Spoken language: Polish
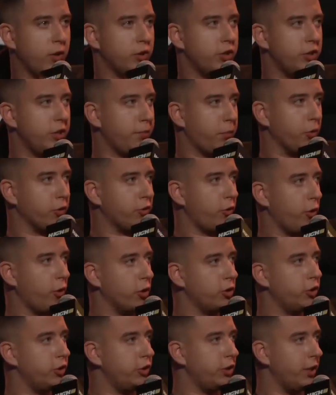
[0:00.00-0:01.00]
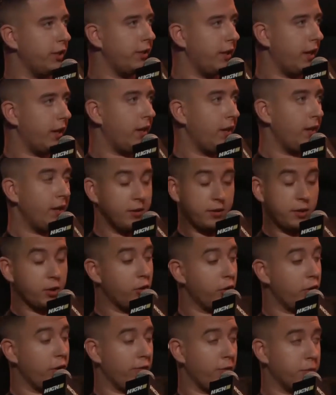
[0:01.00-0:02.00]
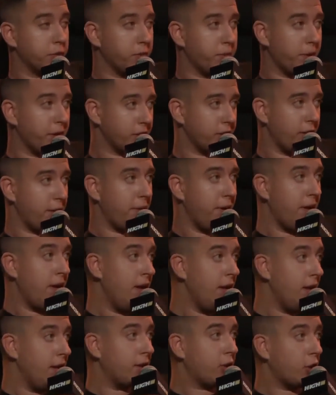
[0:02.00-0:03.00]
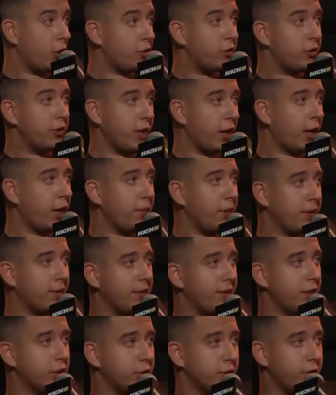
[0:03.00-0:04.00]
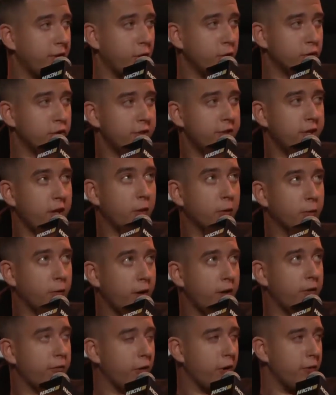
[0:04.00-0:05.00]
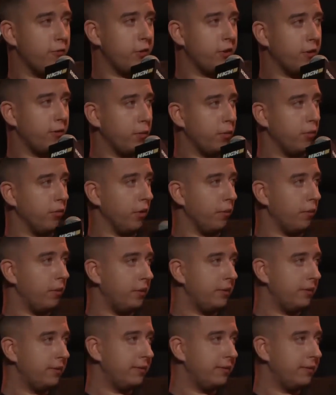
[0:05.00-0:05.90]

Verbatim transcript: godziny, po 100 godzin dziennie, tygodniowo, przepraszam. I to jest jednak chyba ta znacząca różnica, o której twoi widzowie mówią